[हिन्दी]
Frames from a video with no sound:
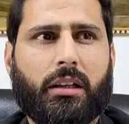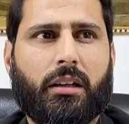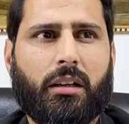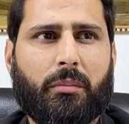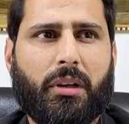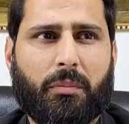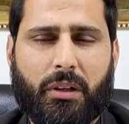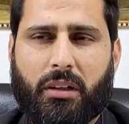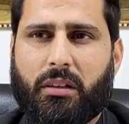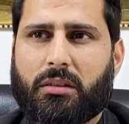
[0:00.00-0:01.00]
तो हाल ही में
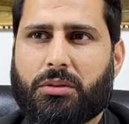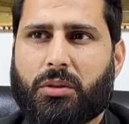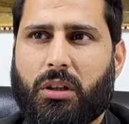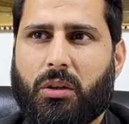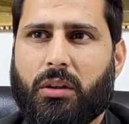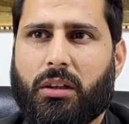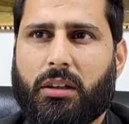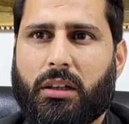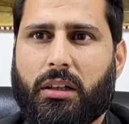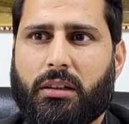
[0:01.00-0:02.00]
आपने सुना होगा
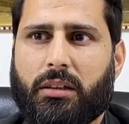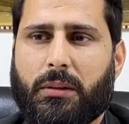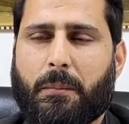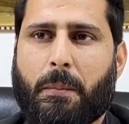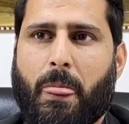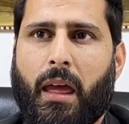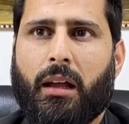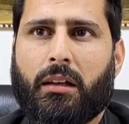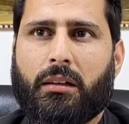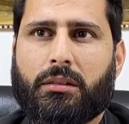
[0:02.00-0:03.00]
कि एक
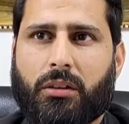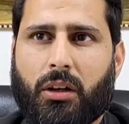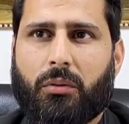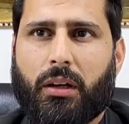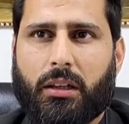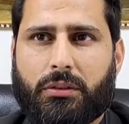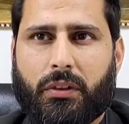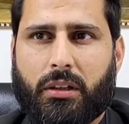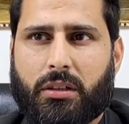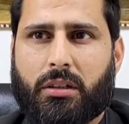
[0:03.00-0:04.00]
चुनाव लायस
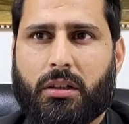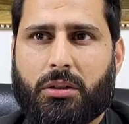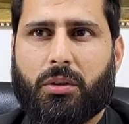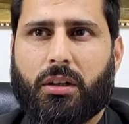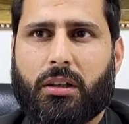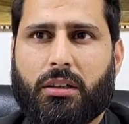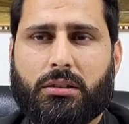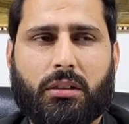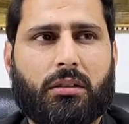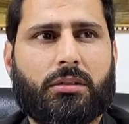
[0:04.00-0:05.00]
फेडरेशन का जो
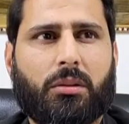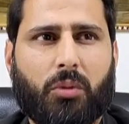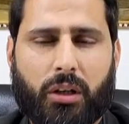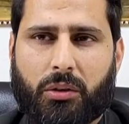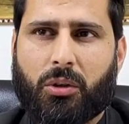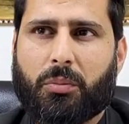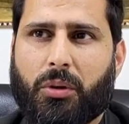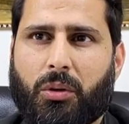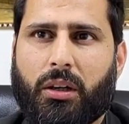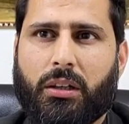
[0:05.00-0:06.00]
आगाज जम्मू हाईकोर्ट
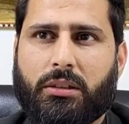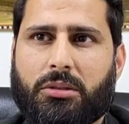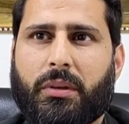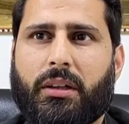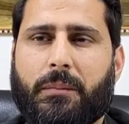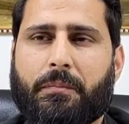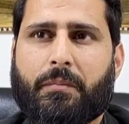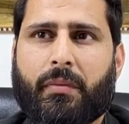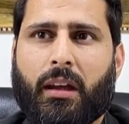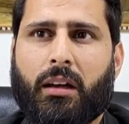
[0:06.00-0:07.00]
में हुआ है जिसमें
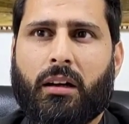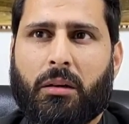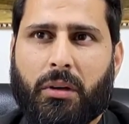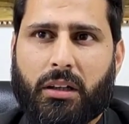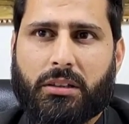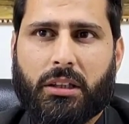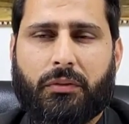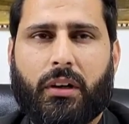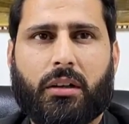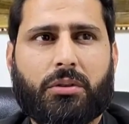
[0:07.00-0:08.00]
हमारे
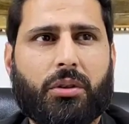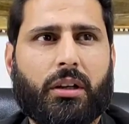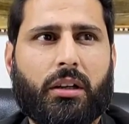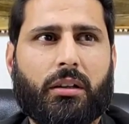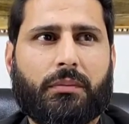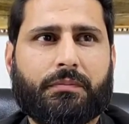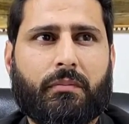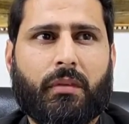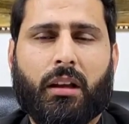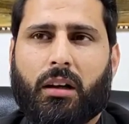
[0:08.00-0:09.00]
चीफ पैटर्न जो हैं
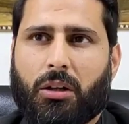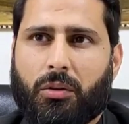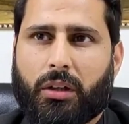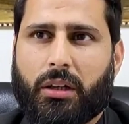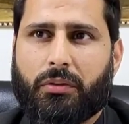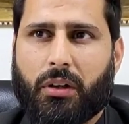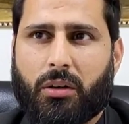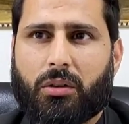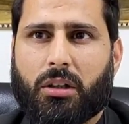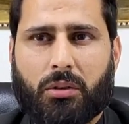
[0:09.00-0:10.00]
एडवोकेट
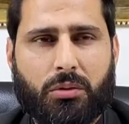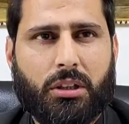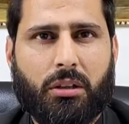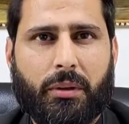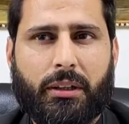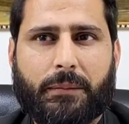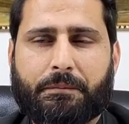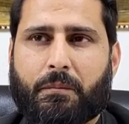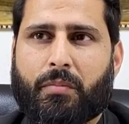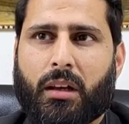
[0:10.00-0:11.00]
फारूक नटनू साहब हैं
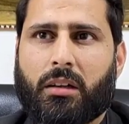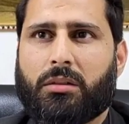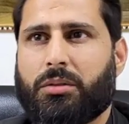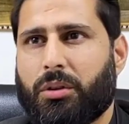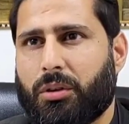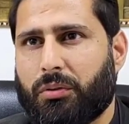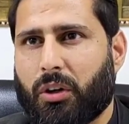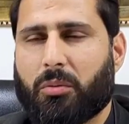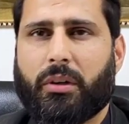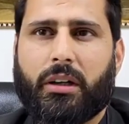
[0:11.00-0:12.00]
जो
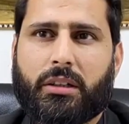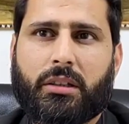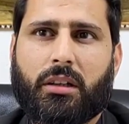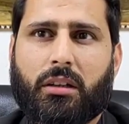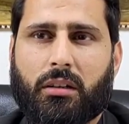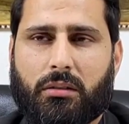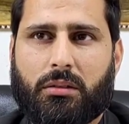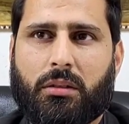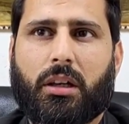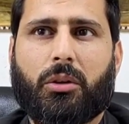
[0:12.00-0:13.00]
फॉर्मर एडिशनल
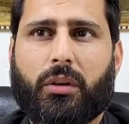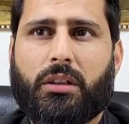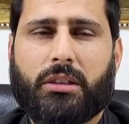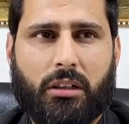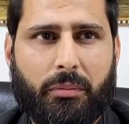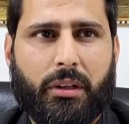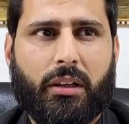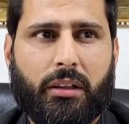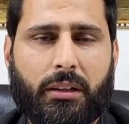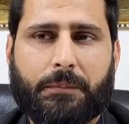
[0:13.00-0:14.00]
एडवोकेट जनरल भी
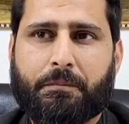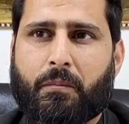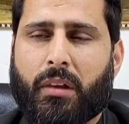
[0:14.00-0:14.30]
रहे हैं